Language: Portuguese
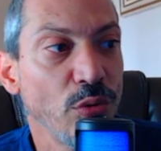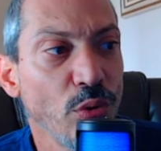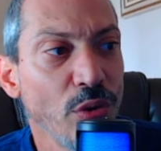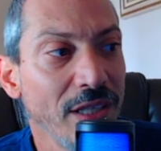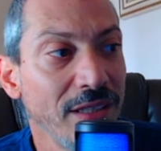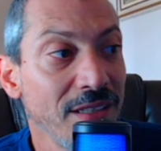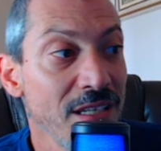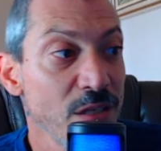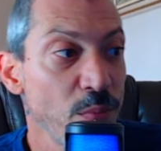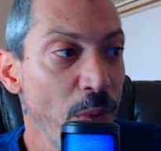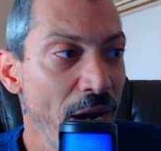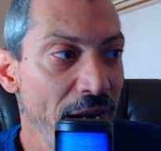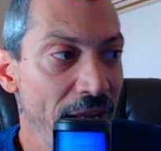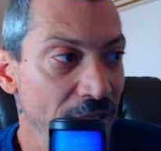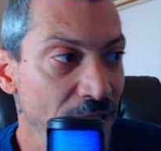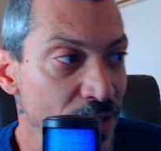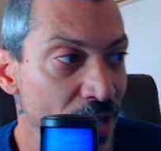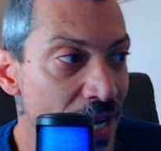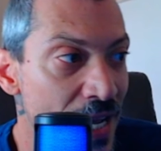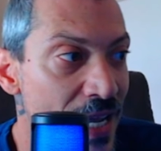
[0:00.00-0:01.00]
Tudo é
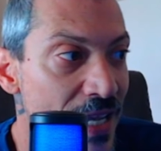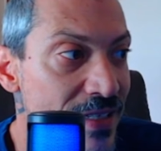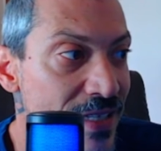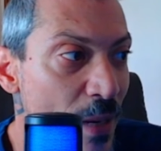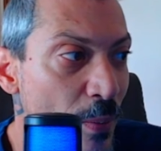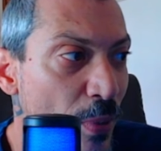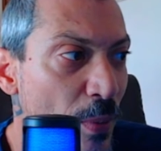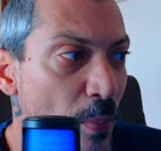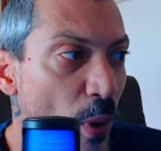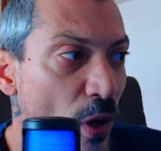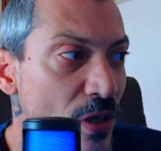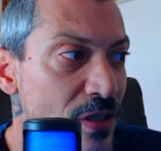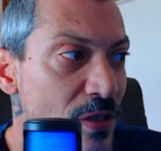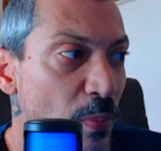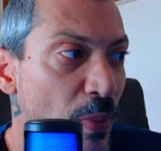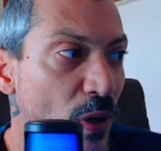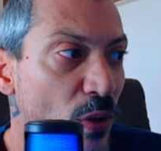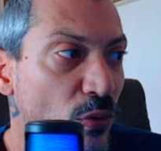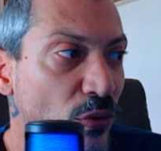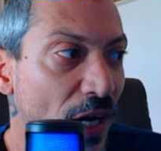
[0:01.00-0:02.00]
transparente. Sempre pode se
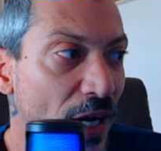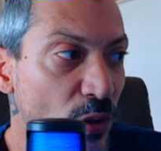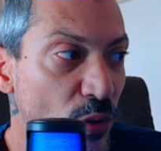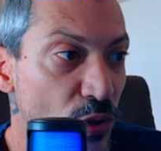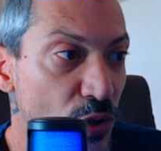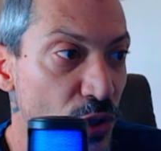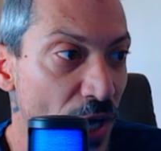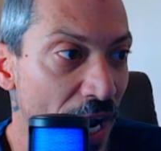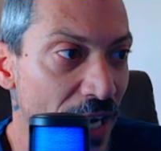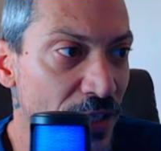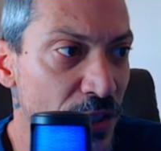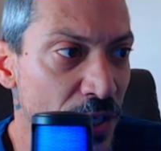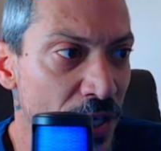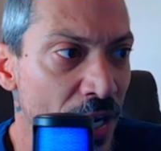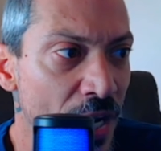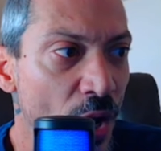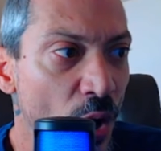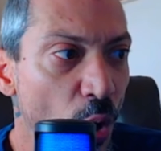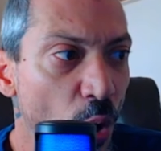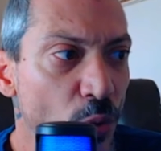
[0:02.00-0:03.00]
perguntar no chat
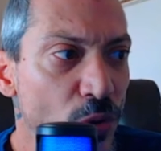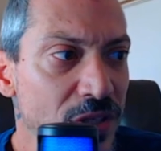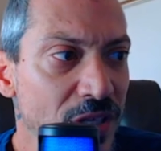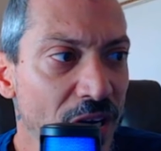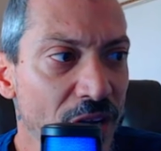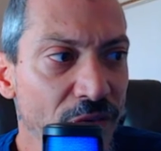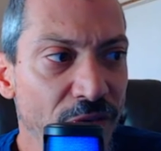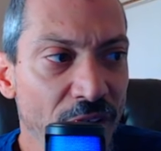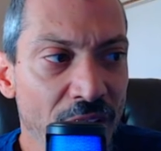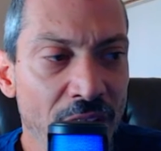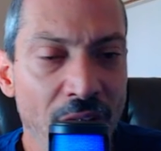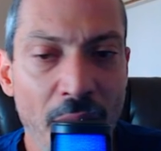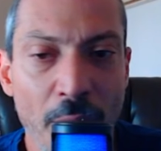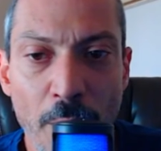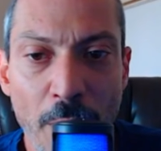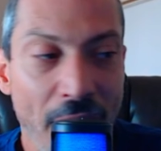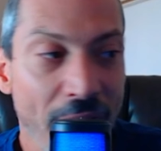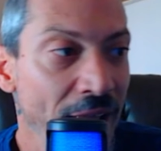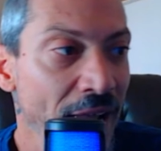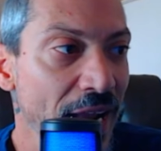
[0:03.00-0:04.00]
ou escrever
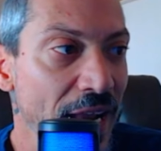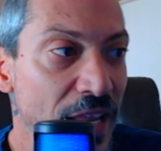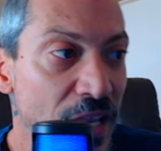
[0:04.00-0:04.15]
para